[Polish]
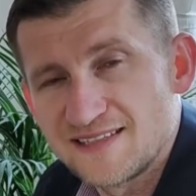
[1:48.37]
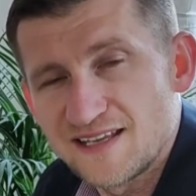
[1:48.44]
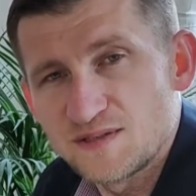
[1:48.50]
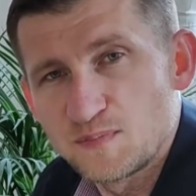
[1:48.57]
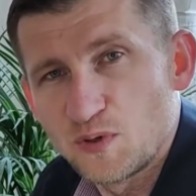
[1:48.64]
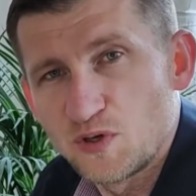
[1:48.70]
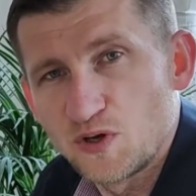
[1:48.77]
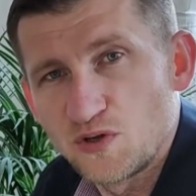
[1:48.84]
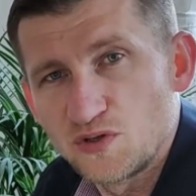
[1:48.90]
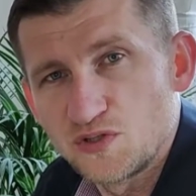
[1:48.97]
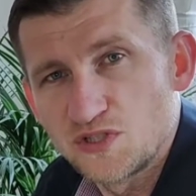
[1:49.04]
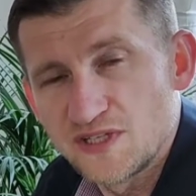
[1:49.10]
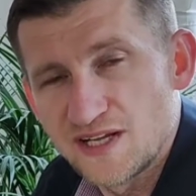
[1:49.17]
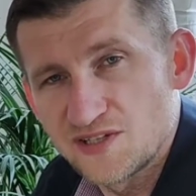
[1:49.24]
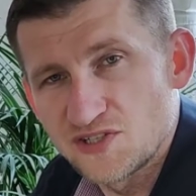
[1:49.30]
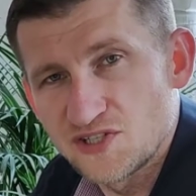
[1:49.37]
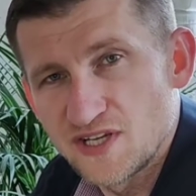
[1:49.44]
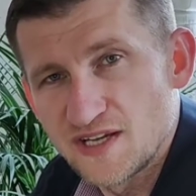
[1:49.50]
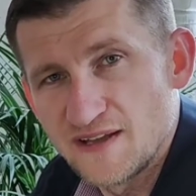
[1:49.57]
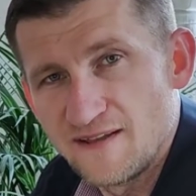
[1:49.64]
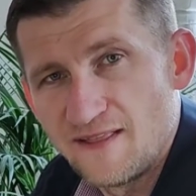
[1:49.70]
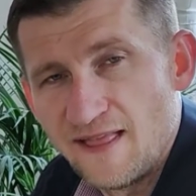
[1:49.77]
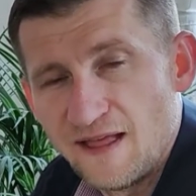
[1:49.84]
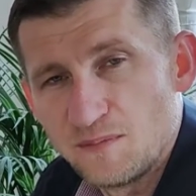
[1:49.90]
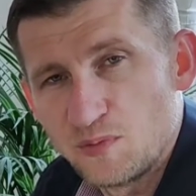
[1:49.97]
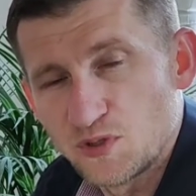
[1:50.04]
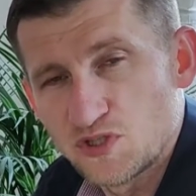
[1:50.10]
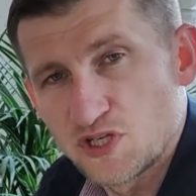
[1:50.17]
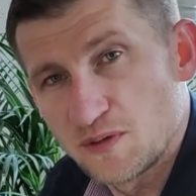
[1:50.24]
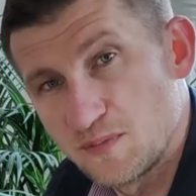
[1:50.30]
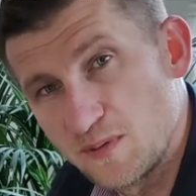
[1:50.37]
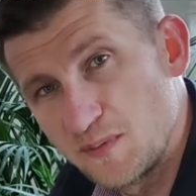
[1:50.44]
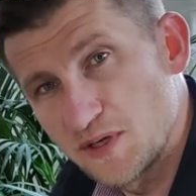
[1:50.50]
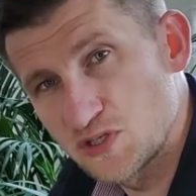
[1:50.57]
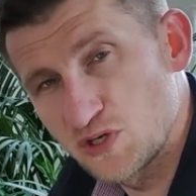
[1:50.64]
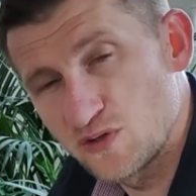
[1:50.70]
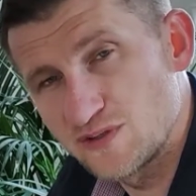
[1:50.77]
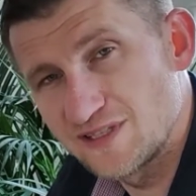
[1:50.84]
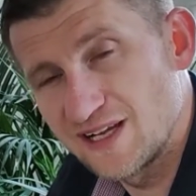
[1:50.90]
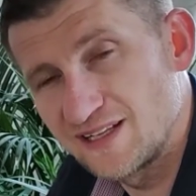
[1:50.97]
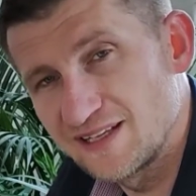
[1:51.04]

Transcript: zaspokoić nasze potrzeby bieżące,